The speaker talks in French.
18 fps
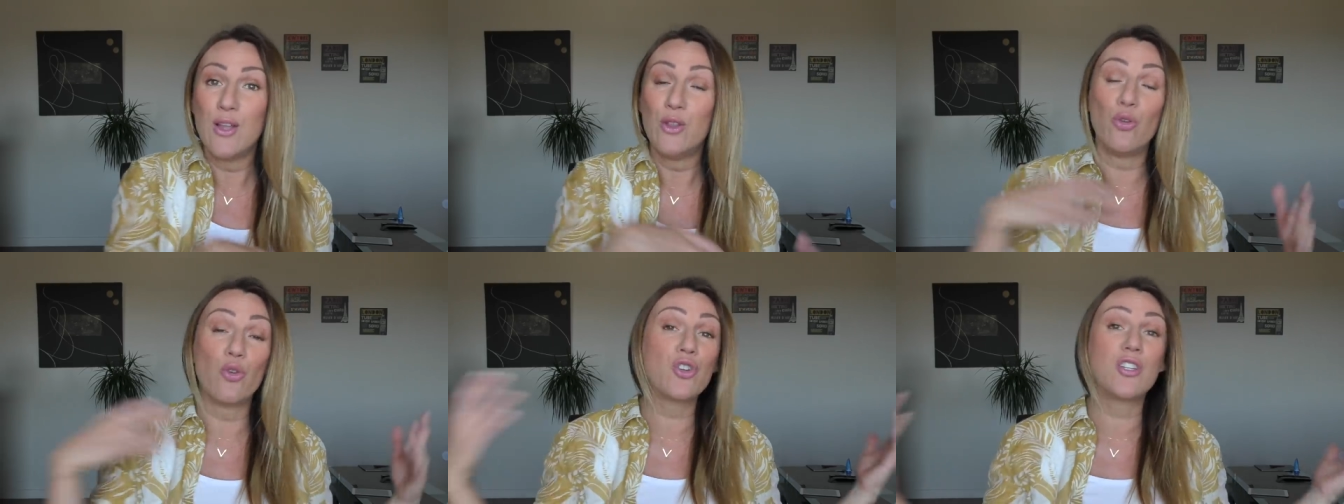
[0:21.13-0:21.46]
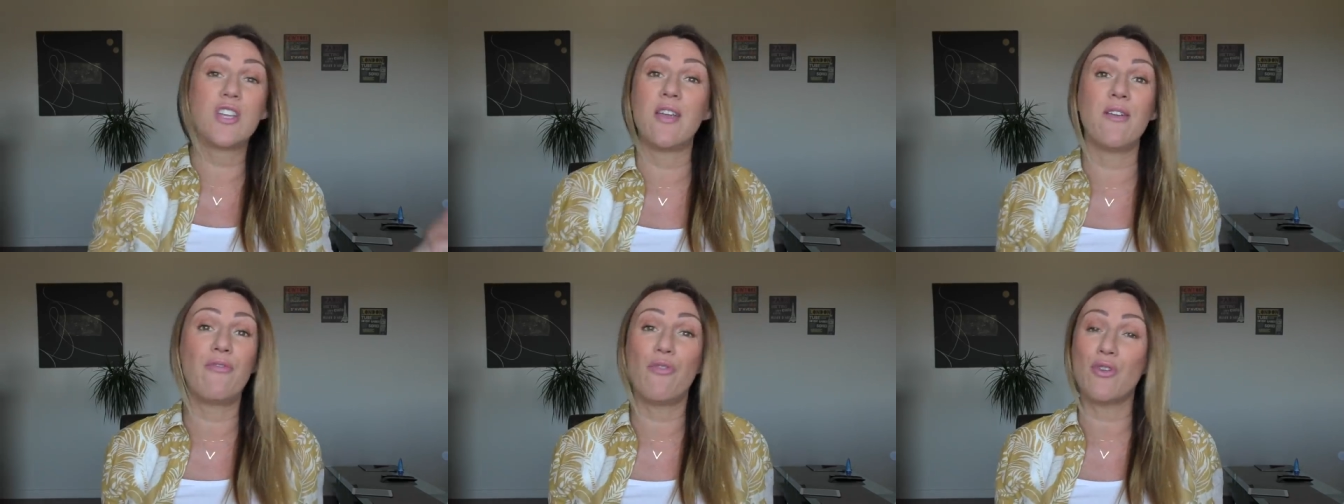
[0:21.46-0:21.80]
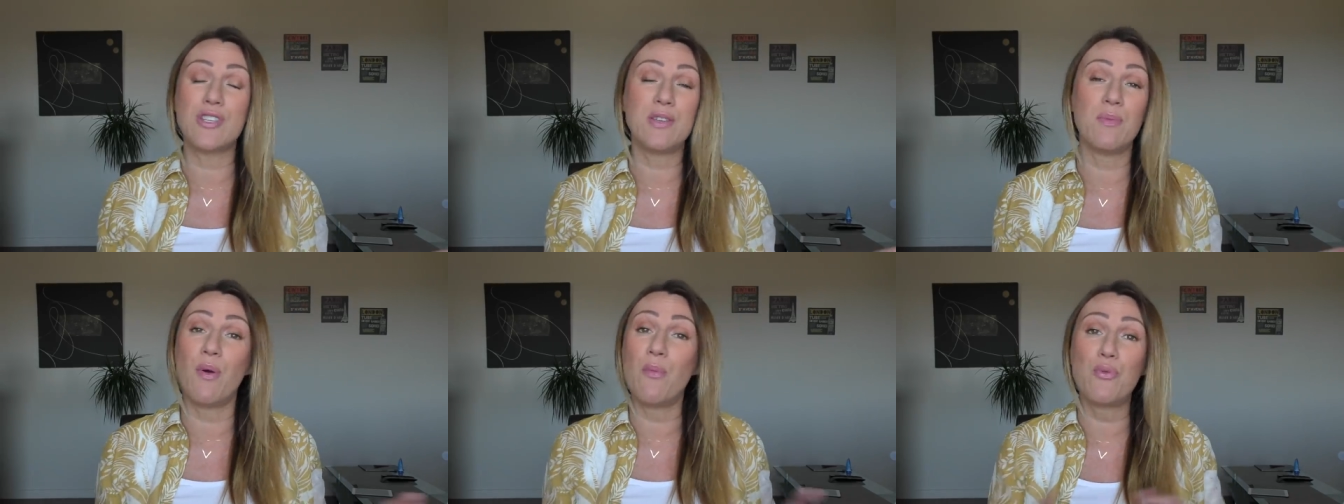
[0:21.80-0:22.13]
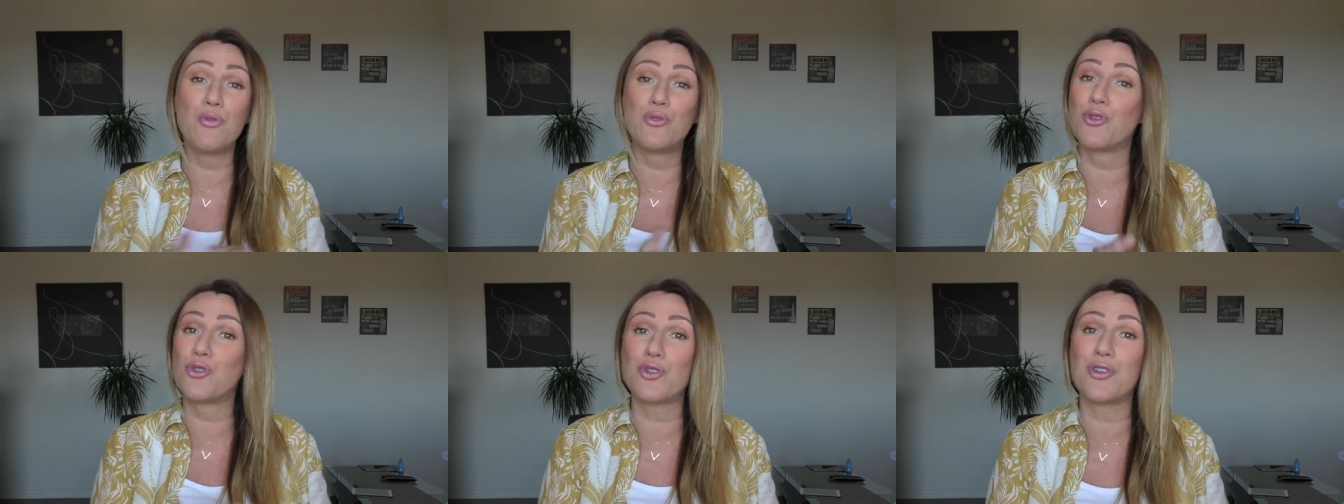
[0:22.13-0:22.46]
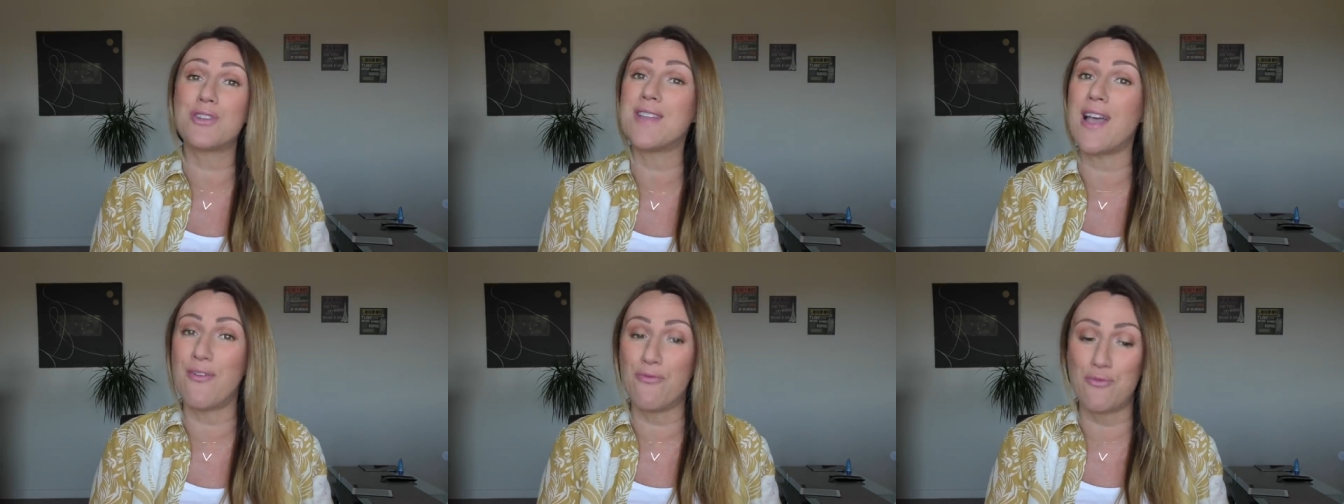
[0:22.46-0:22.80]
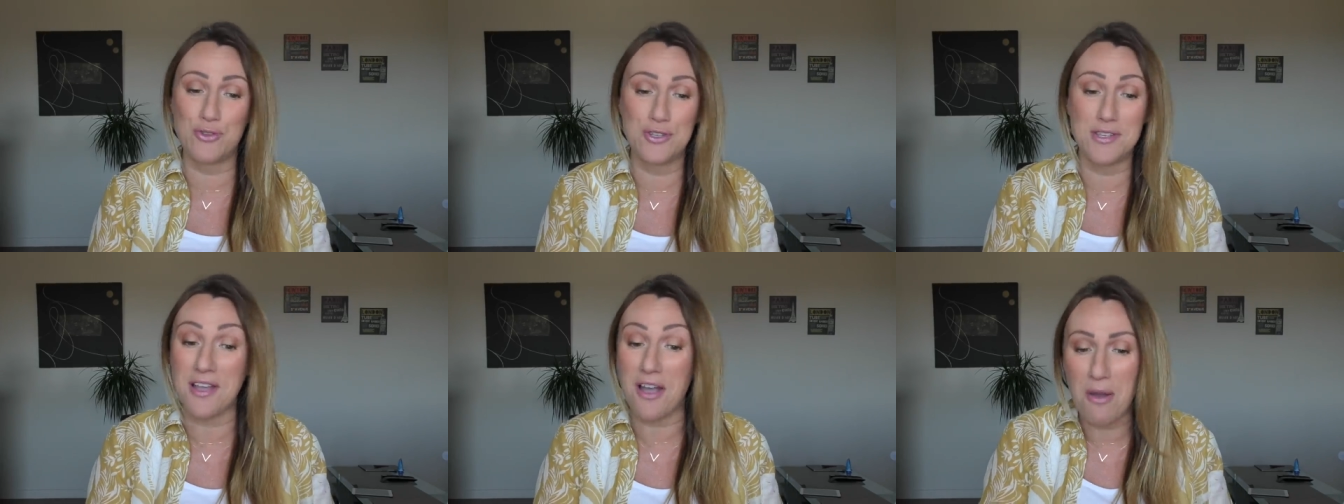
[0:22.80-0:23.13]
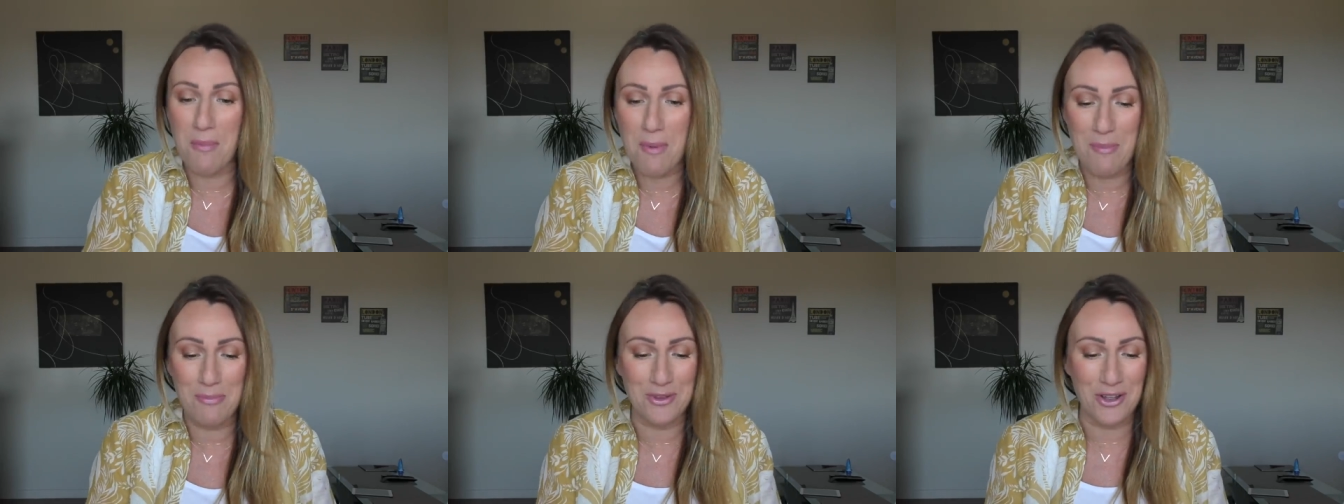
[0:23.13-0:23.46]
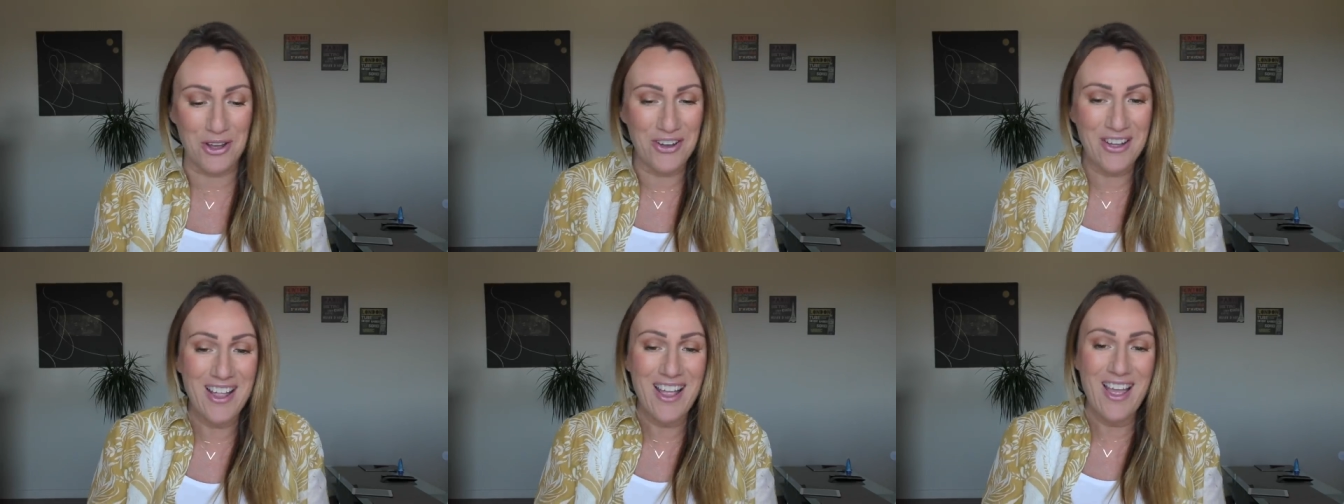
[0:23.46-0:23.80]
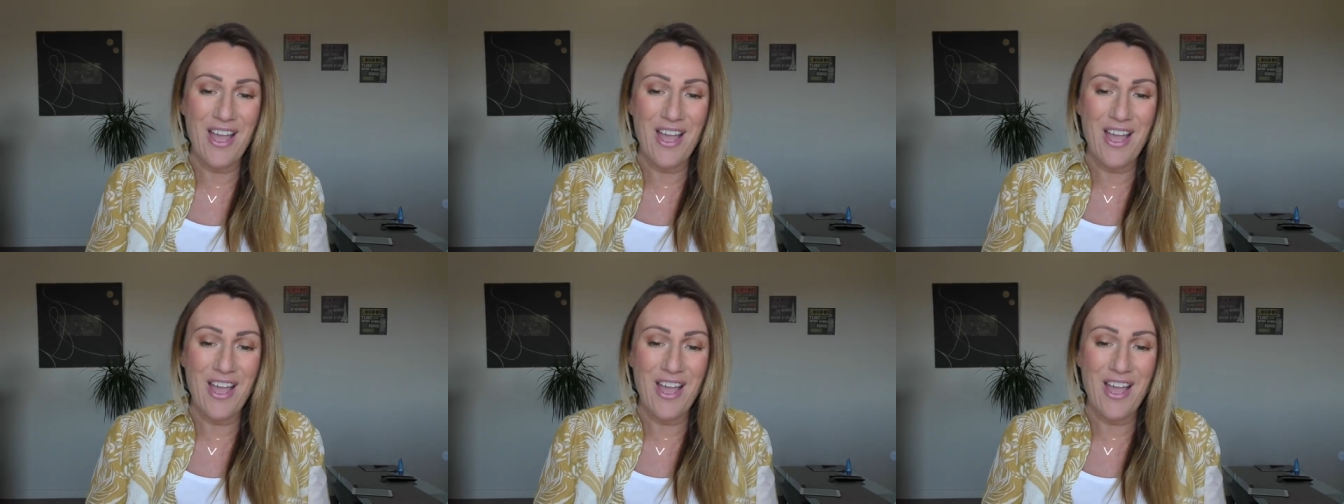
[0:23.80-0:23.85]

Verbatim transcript: donc j'ai forcément plus de choses à vous dire en même temps.